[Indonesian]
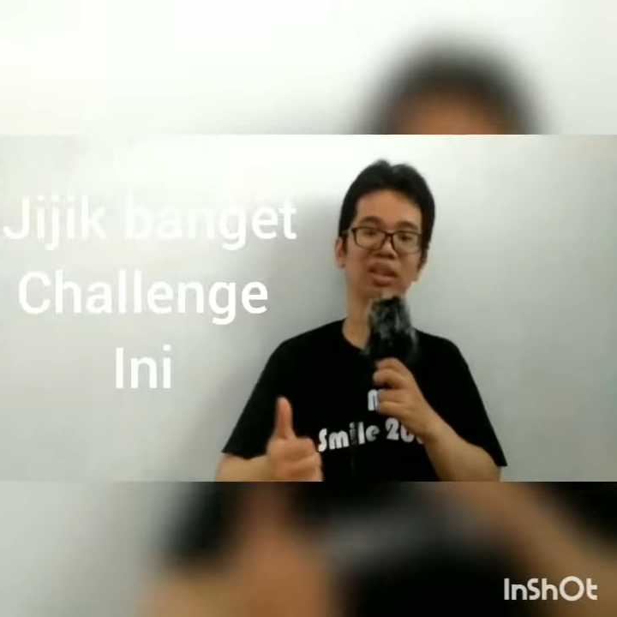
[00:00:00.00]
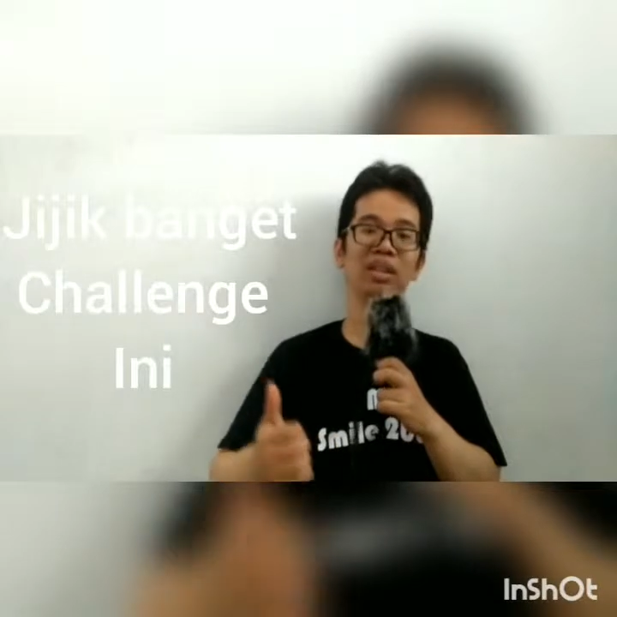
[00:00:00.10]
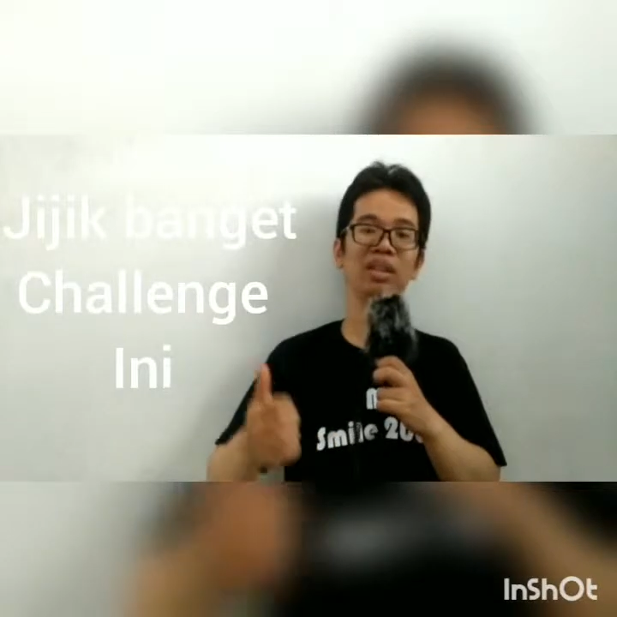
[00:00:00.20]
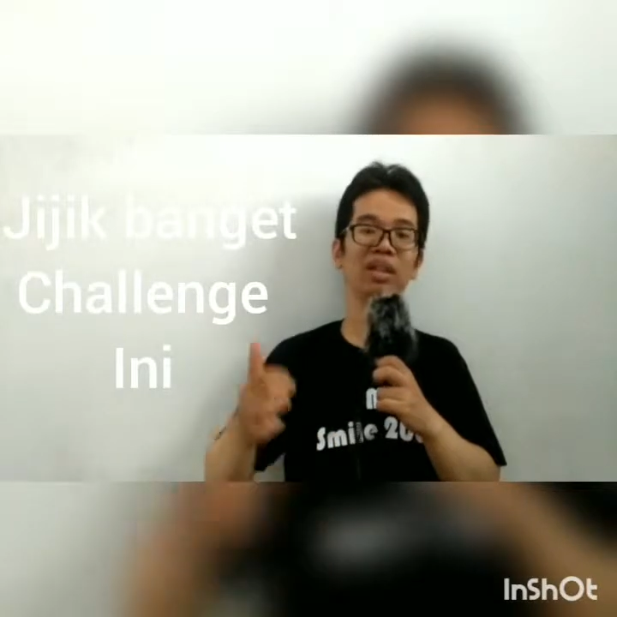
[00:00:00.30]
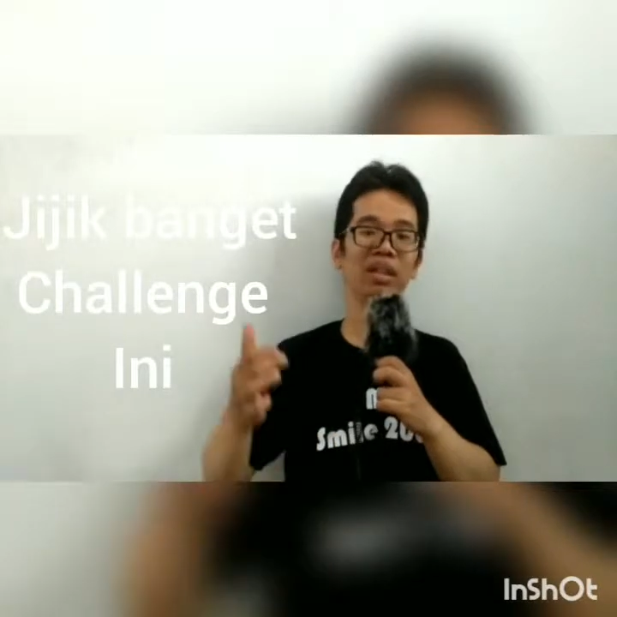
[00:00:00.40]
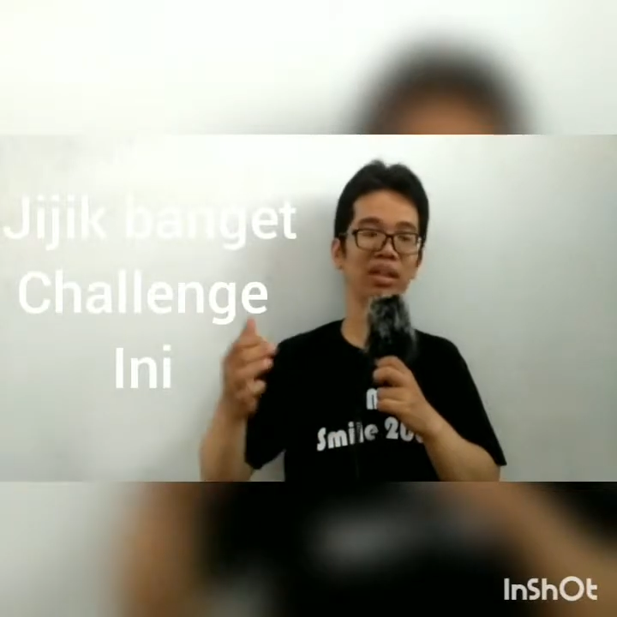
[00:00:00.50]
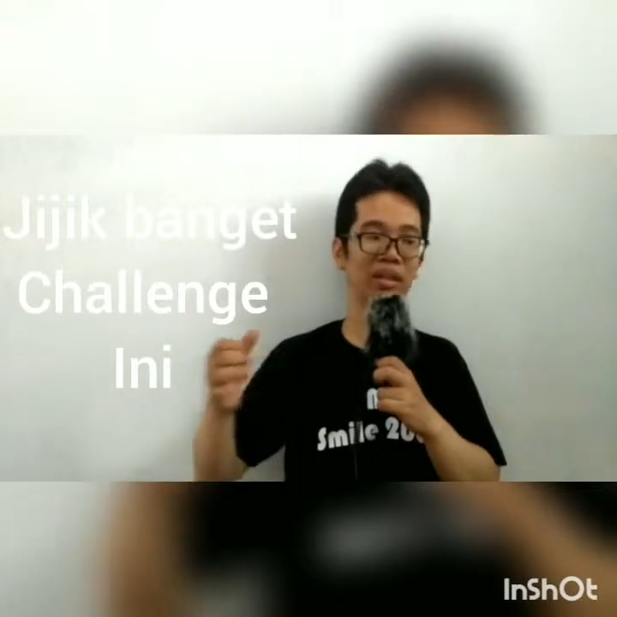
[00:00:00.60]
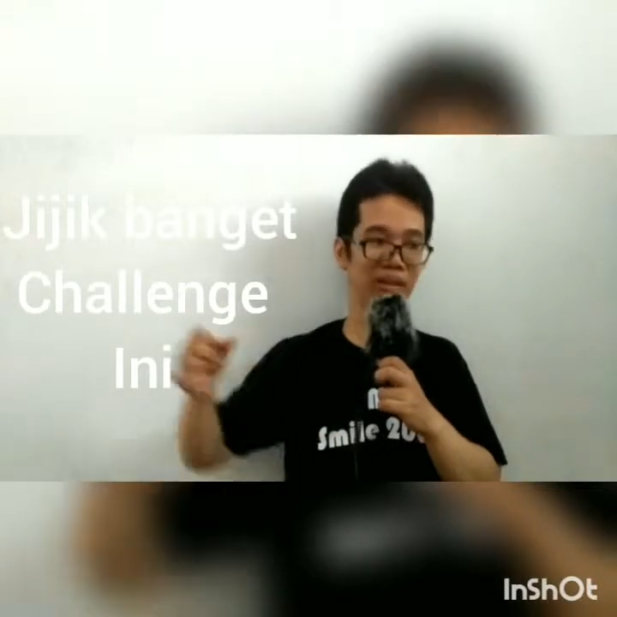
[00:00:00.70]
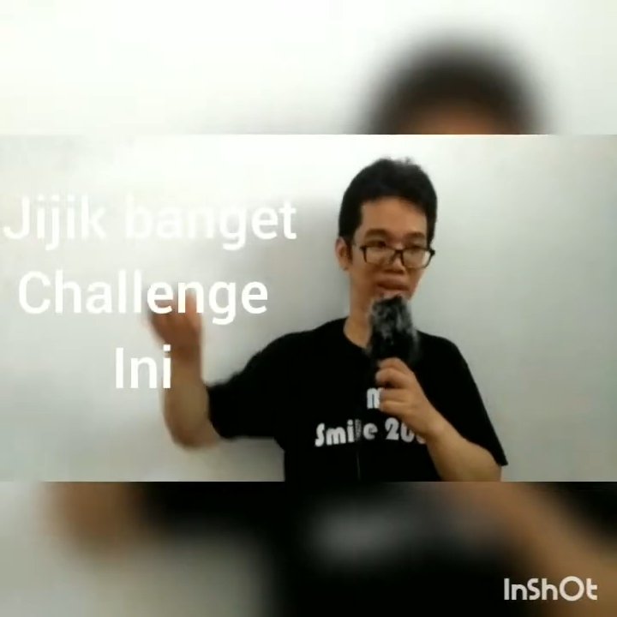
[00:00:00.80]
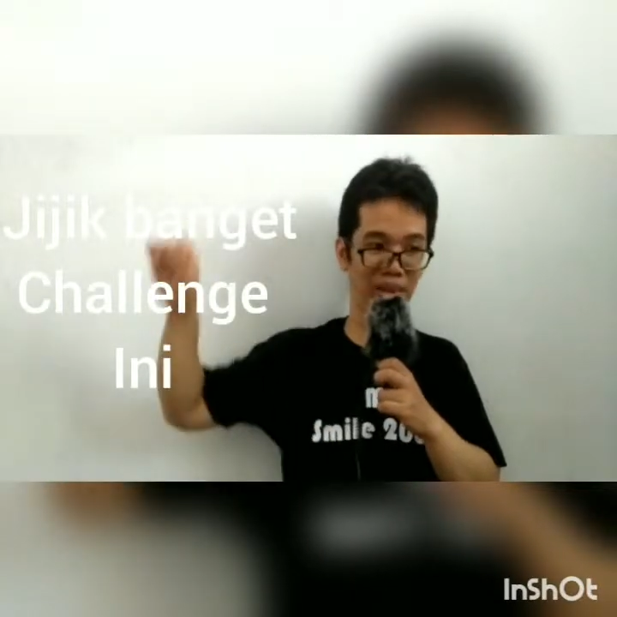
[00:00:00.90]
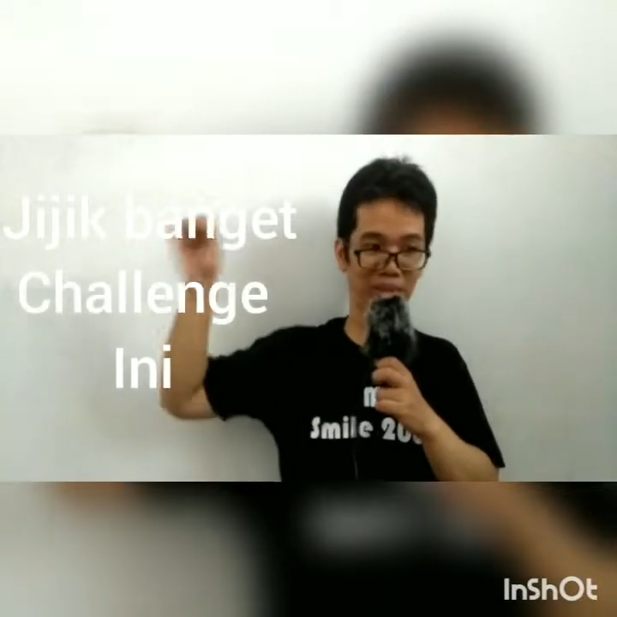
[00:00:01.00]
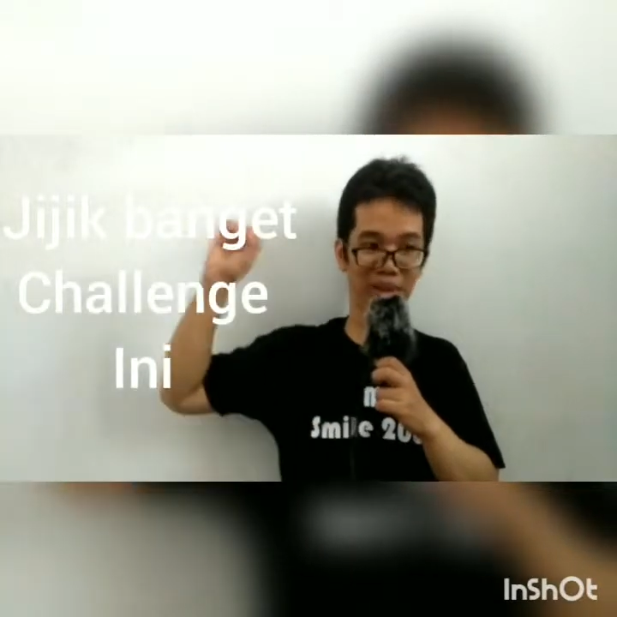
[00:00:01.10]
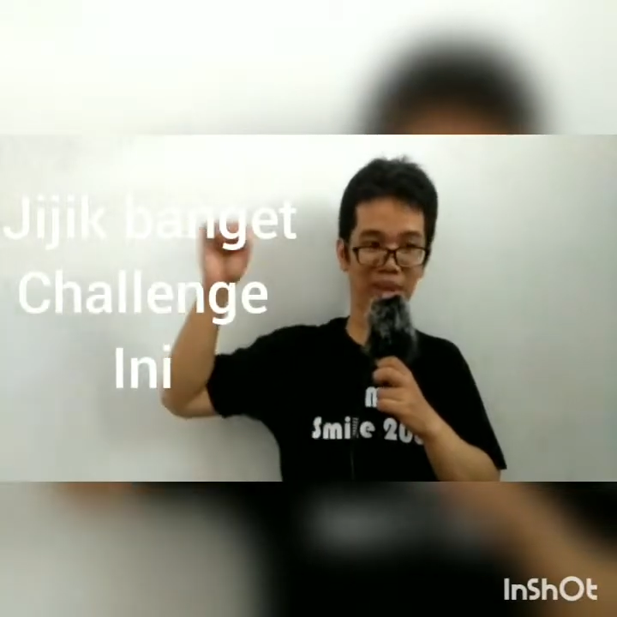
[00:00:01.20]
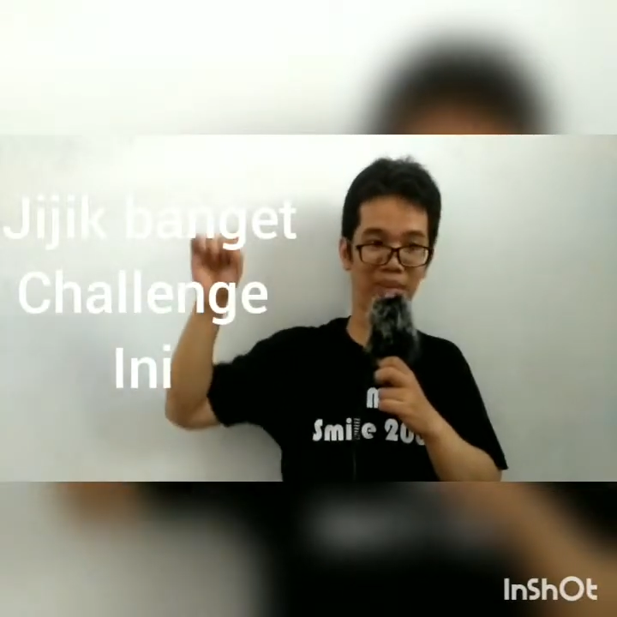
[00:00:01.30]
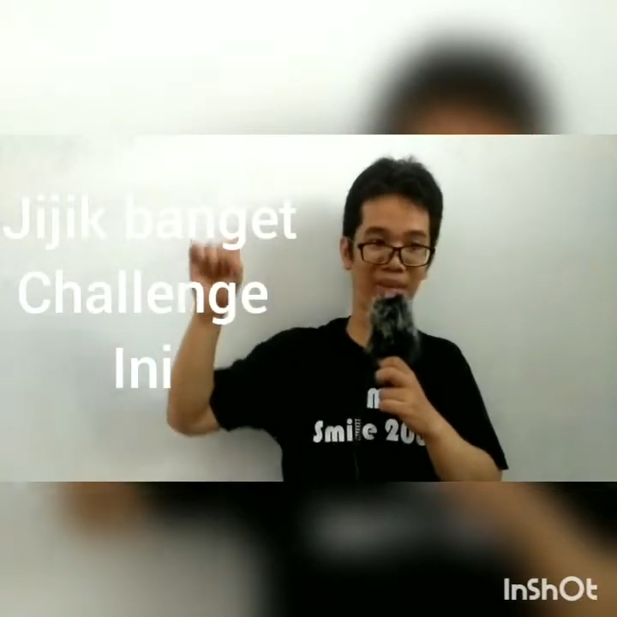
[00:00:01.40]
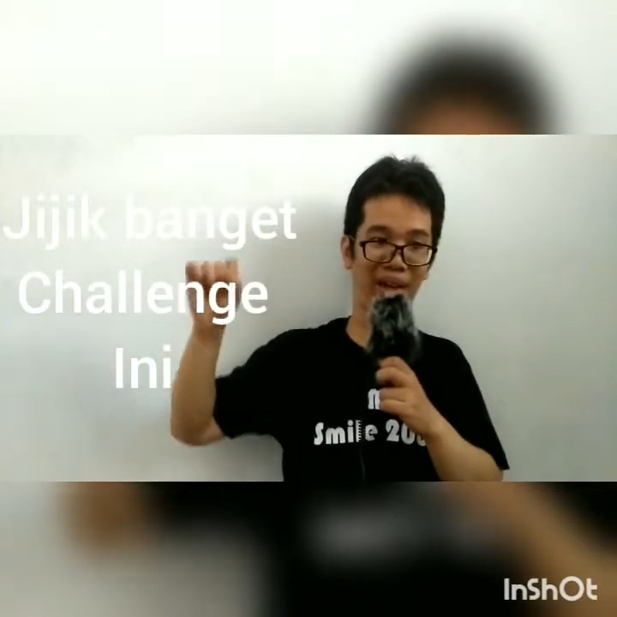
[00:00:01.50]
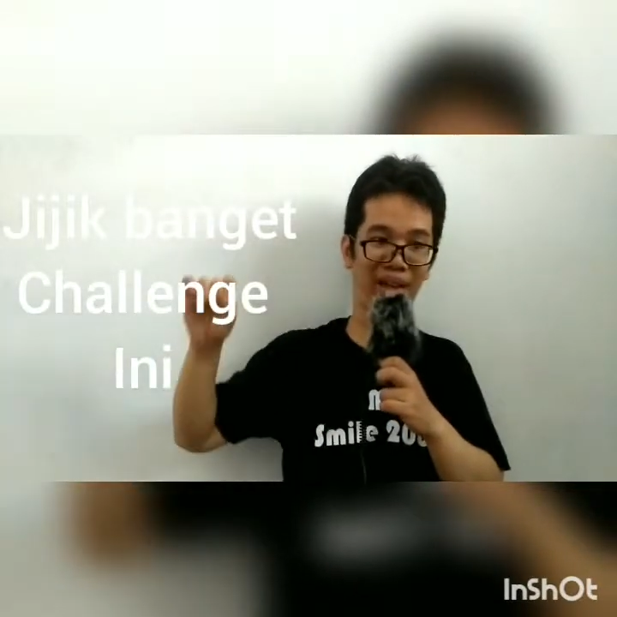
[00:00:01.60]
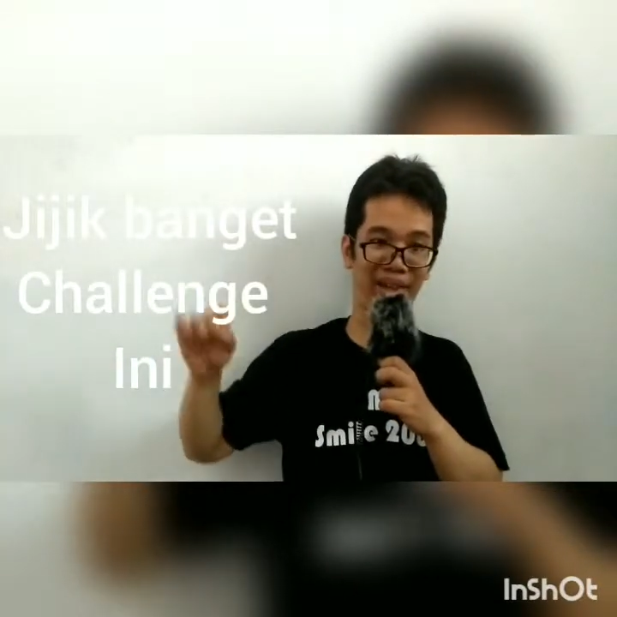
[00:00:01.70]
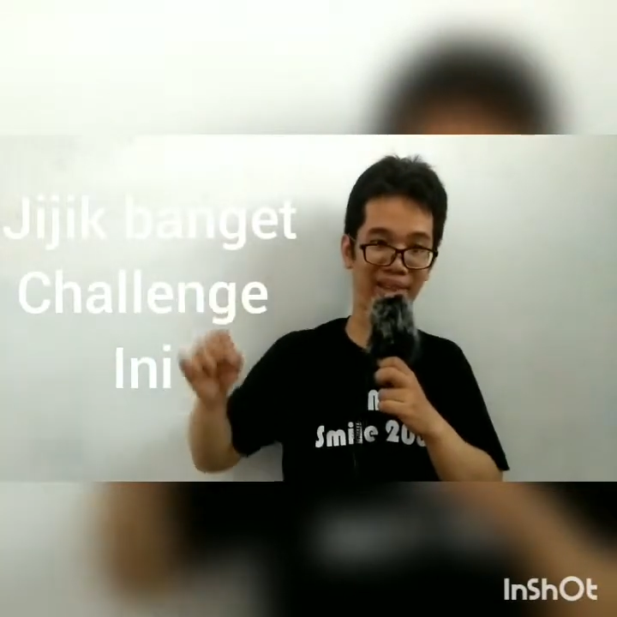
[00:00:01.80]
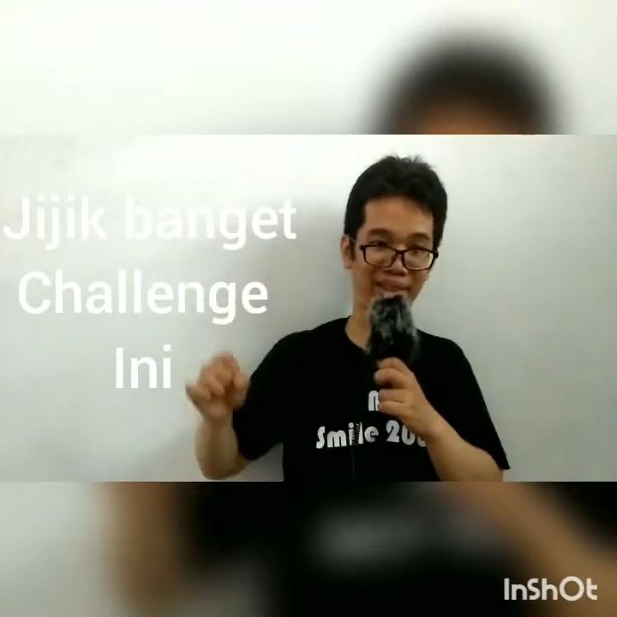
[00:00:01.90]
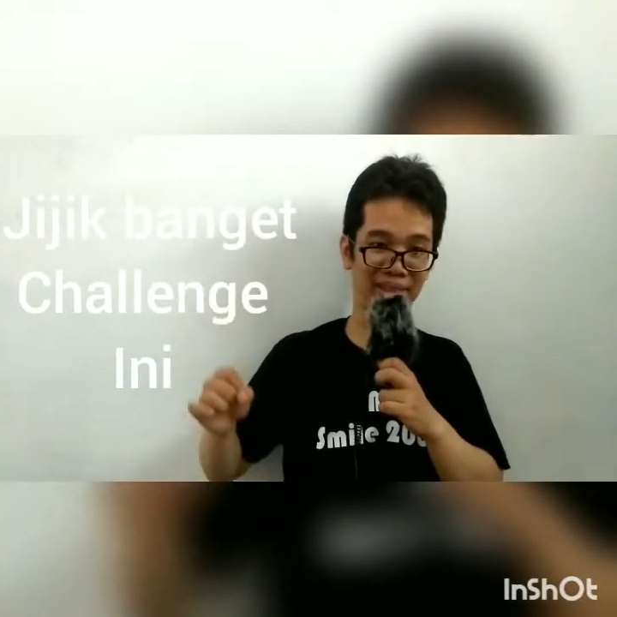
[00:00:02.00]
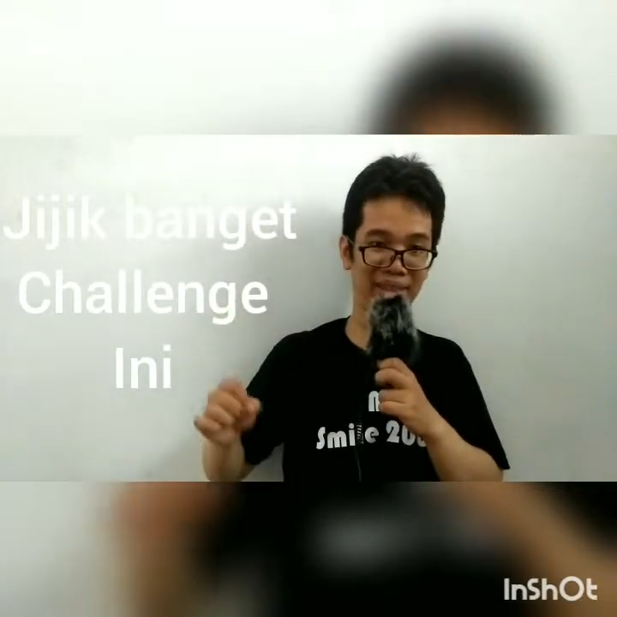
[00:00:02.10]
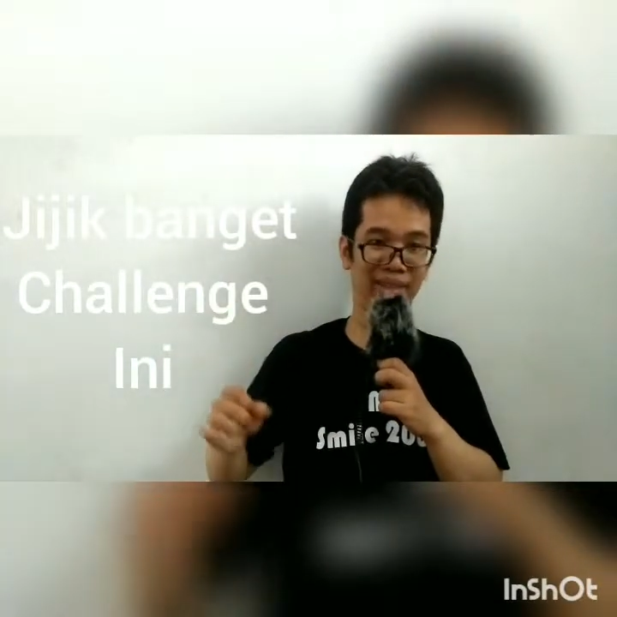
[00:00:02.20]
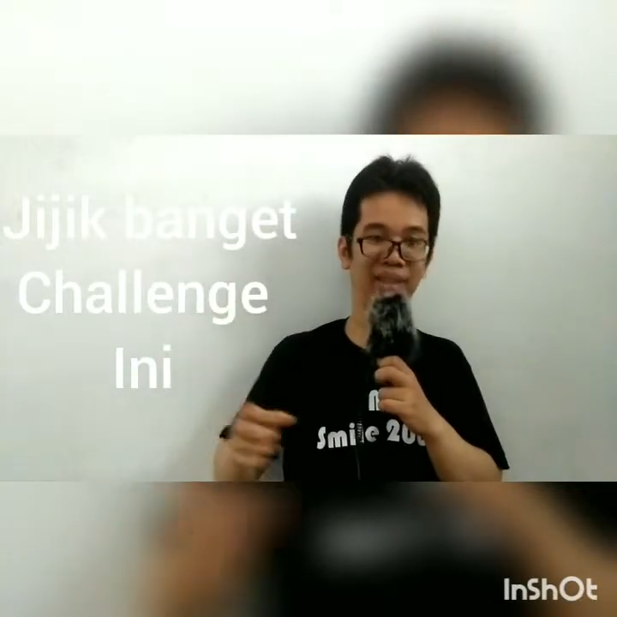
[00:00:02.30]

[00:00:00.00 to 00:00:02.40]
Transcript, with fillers: yang siram-siram air es